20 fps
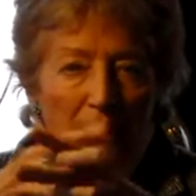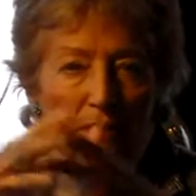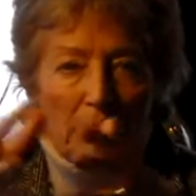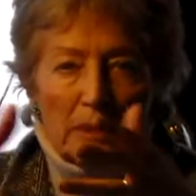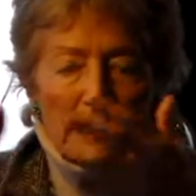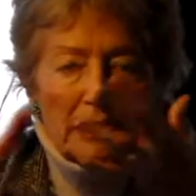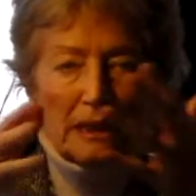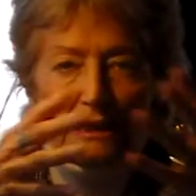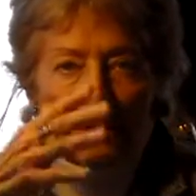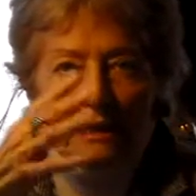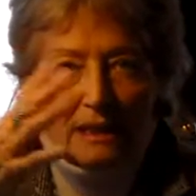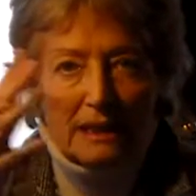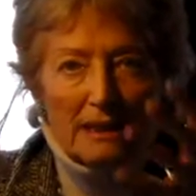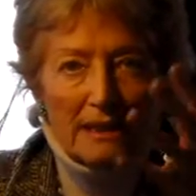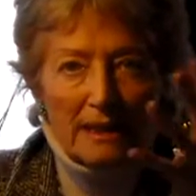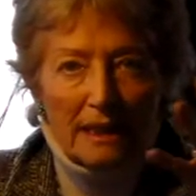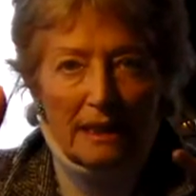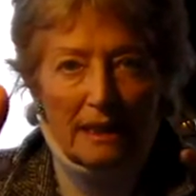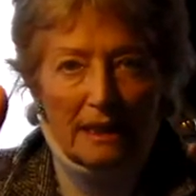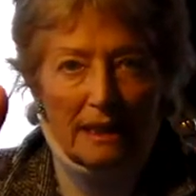Dal mattino alla
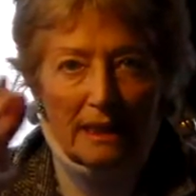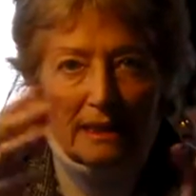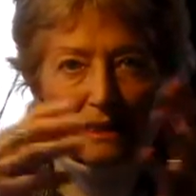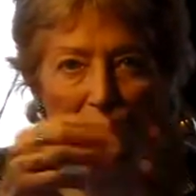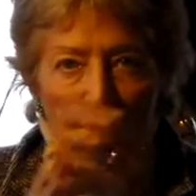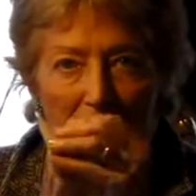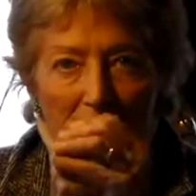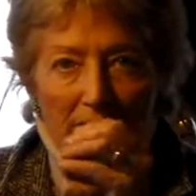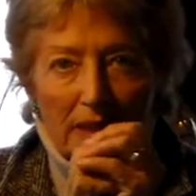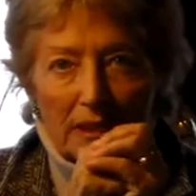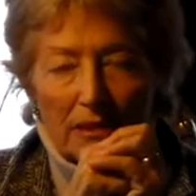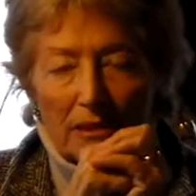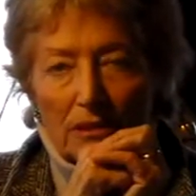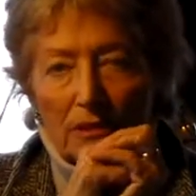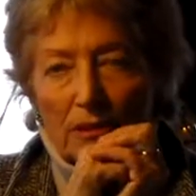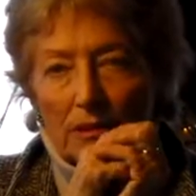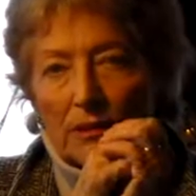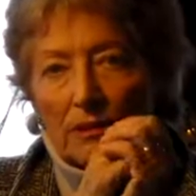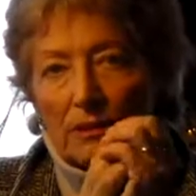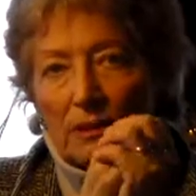sera si
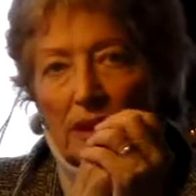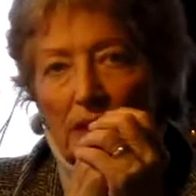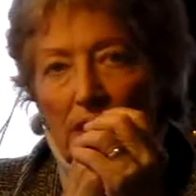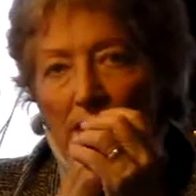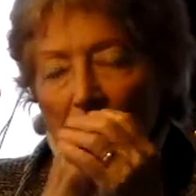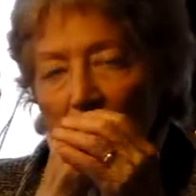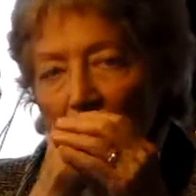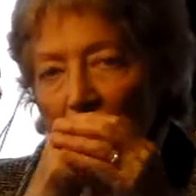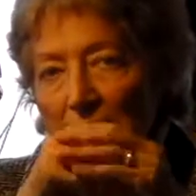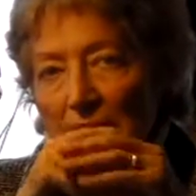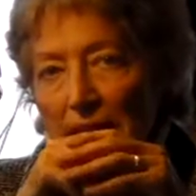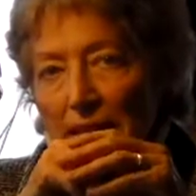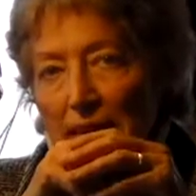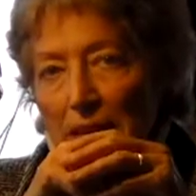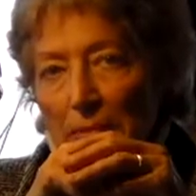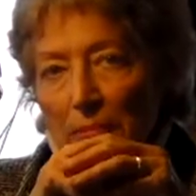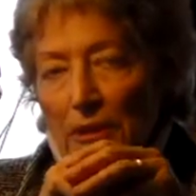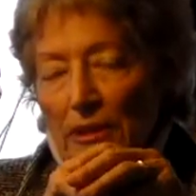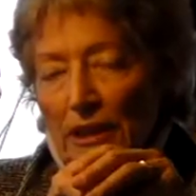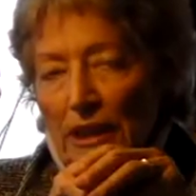vedono notizie
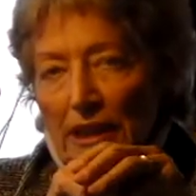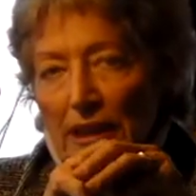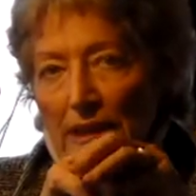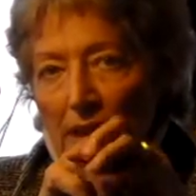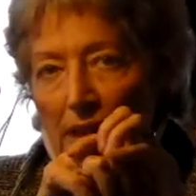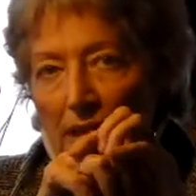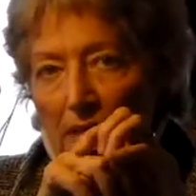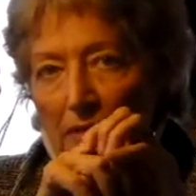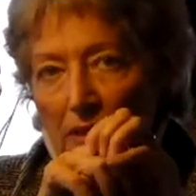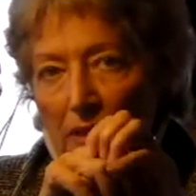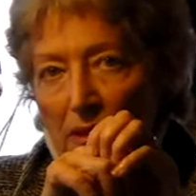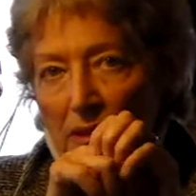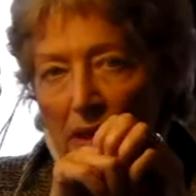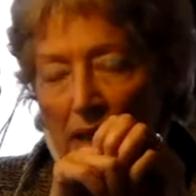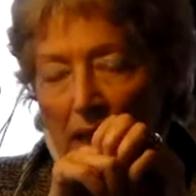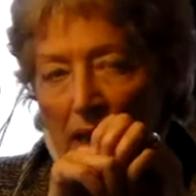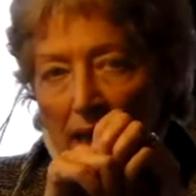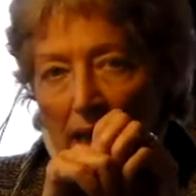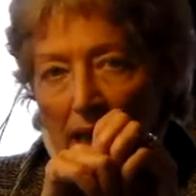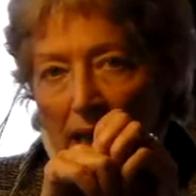di tipo negativo
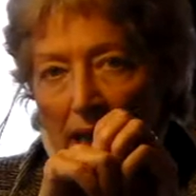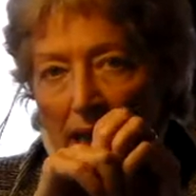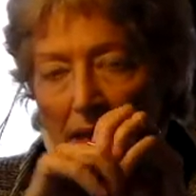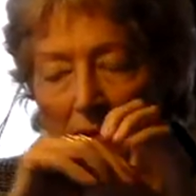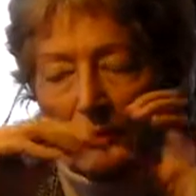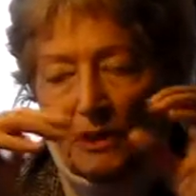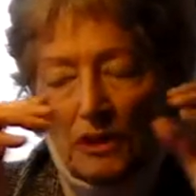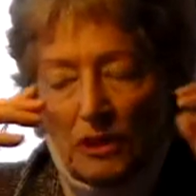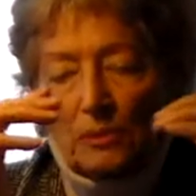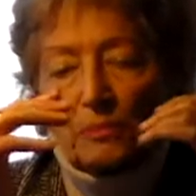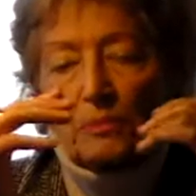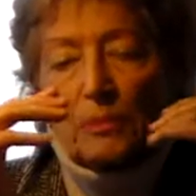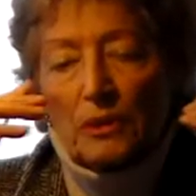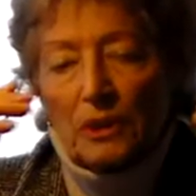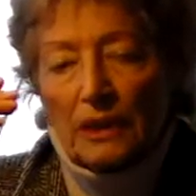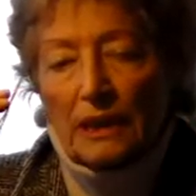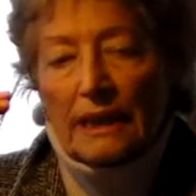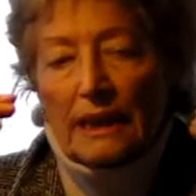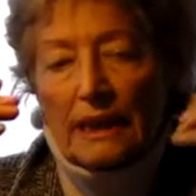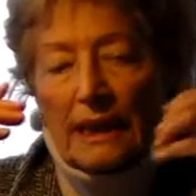e questo
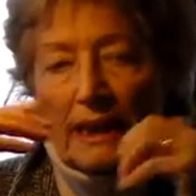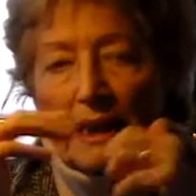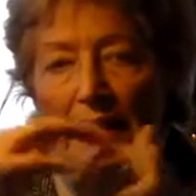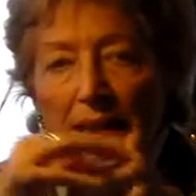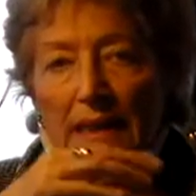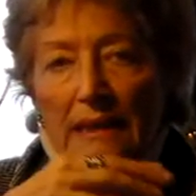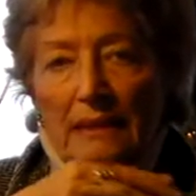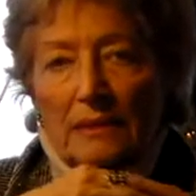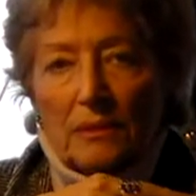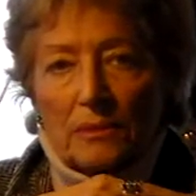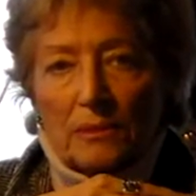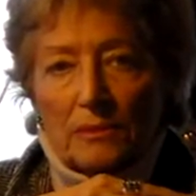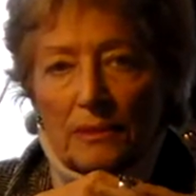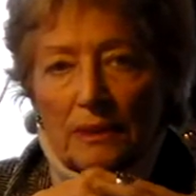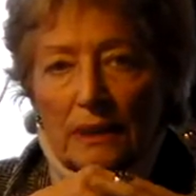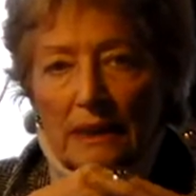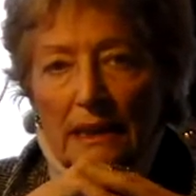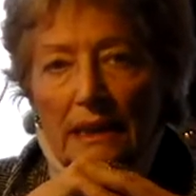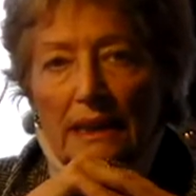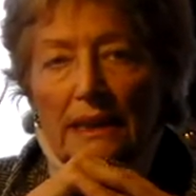può creare
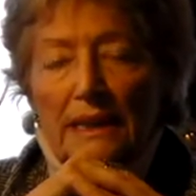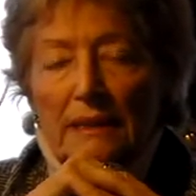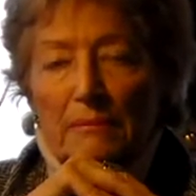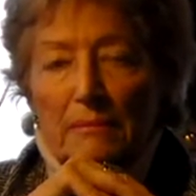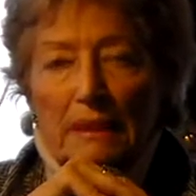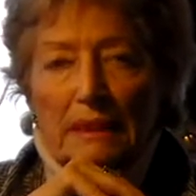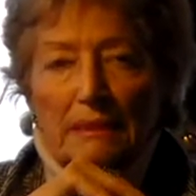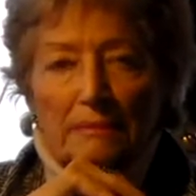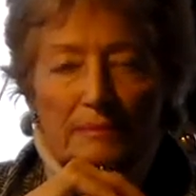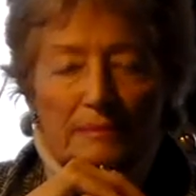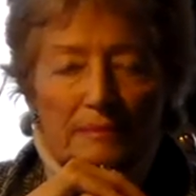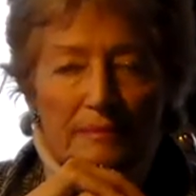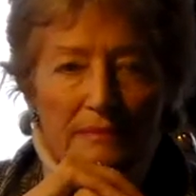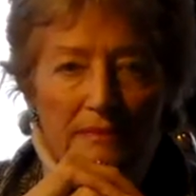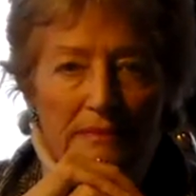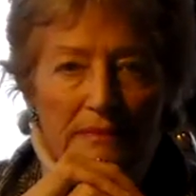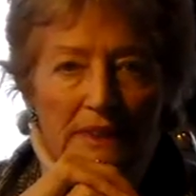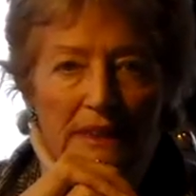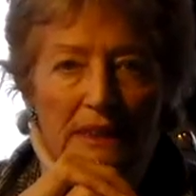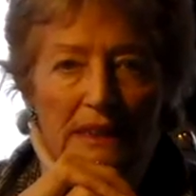un clima
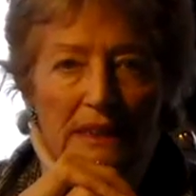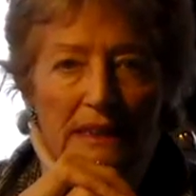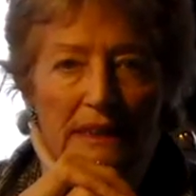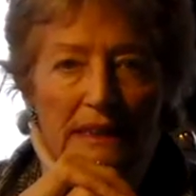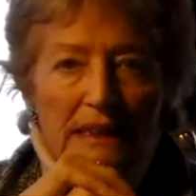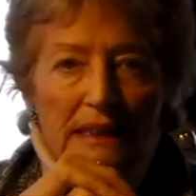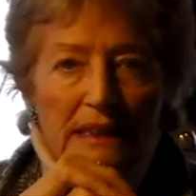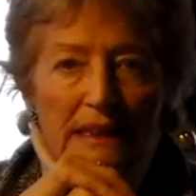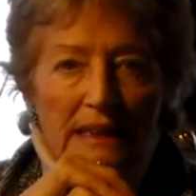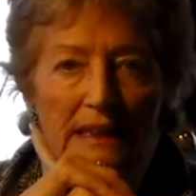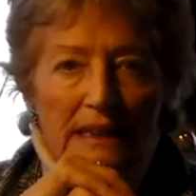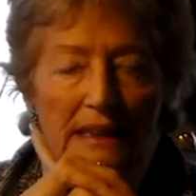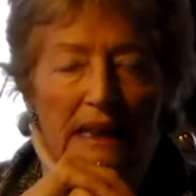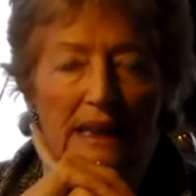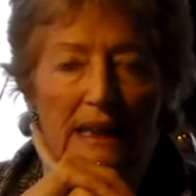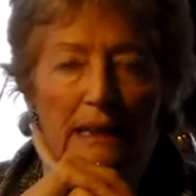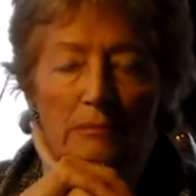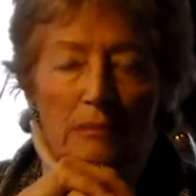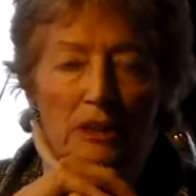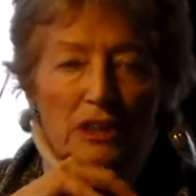di, di
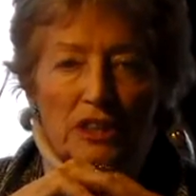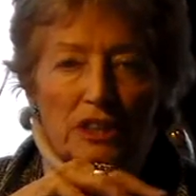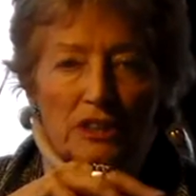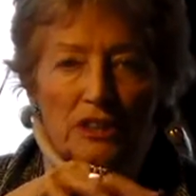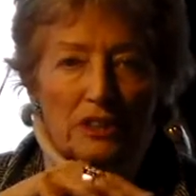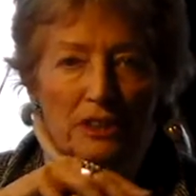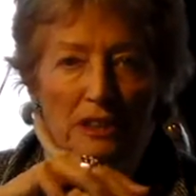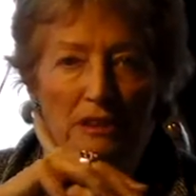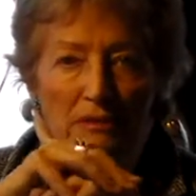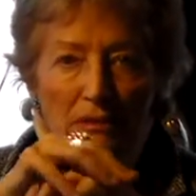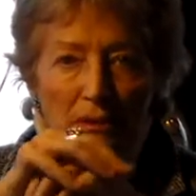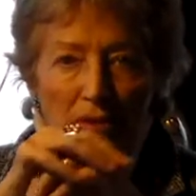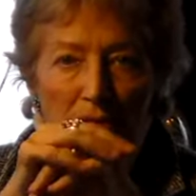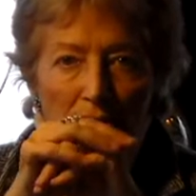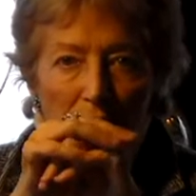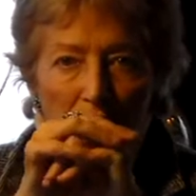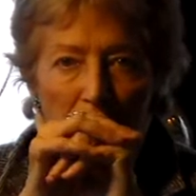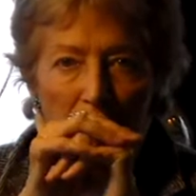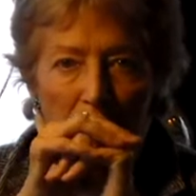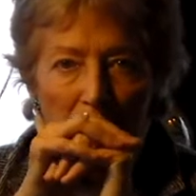allarme eccessivo.
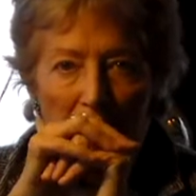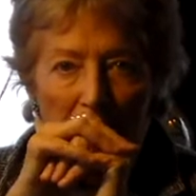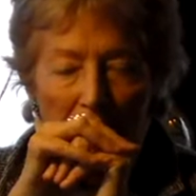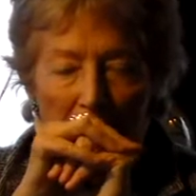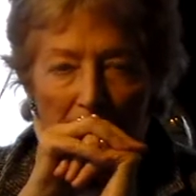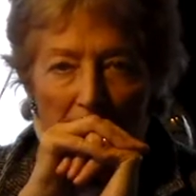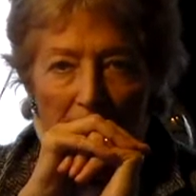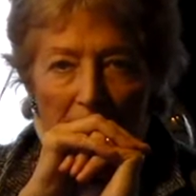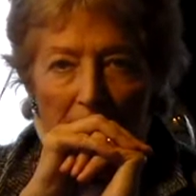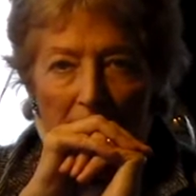Insomma.